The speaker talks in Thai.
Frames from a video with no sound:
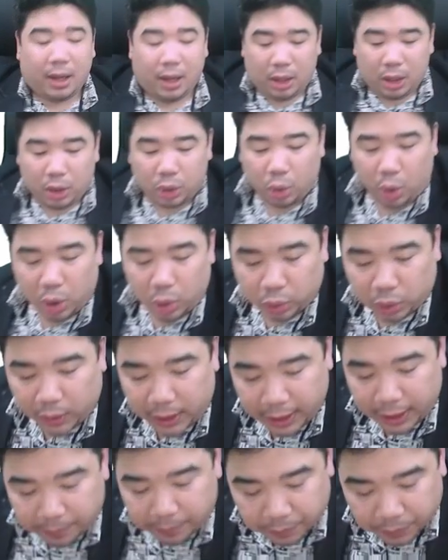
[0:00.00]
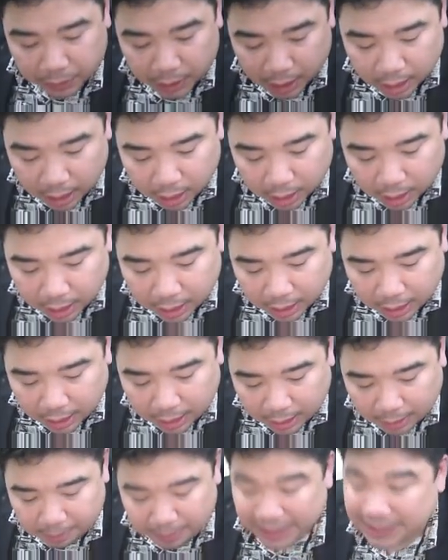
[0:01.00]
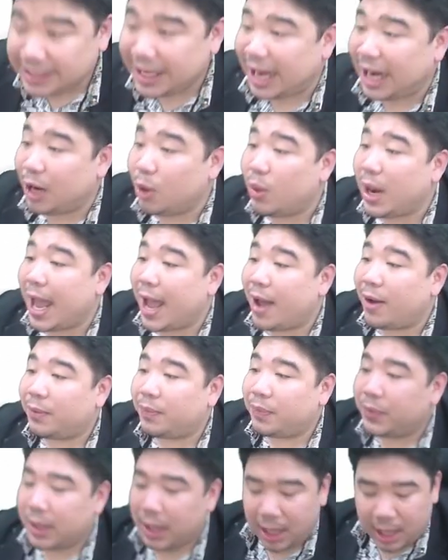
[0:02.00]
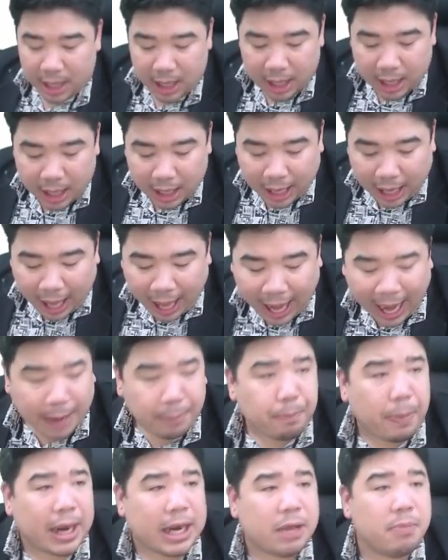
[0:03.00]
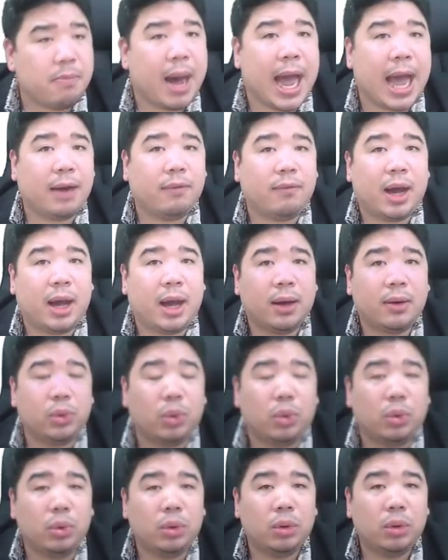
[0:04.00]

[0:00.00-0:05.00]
ทุกคนดูตรงนี้ เปอร์เซ็นต์รู้แล้ว ขาดปริมาณว่ะ คุณครู